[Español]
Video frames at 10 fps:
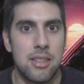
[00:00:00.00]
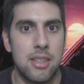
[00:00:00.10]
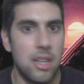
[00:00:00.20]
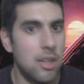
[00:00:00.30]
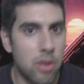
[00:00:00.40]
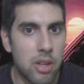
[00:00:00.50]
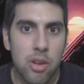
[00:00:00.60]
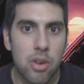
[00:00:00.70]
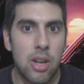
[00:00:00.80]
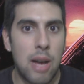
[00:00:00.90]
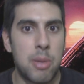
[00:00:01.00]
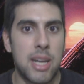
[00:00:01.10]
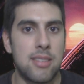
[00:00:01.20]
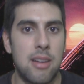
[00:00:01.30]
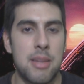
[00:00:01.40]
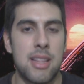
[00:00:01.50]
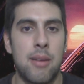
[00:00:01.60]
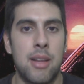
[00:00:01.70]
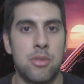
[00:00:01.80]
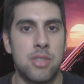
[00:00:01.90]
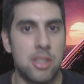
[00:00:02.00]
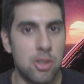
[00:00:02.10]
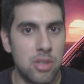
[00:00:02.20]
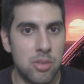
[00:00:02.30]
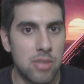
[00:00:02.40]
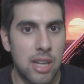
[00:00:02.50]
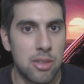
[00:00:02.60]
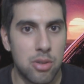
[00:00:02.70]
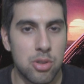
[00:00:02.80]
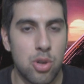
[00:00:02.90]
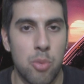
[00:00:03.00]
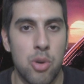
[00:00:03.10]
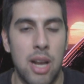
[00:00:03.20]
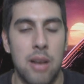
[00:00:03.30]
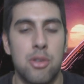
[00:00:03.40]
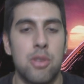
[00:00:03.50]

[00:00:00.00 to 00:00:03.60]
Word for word: eh, objetivamente hablando, este tío tiene un talento descomunal.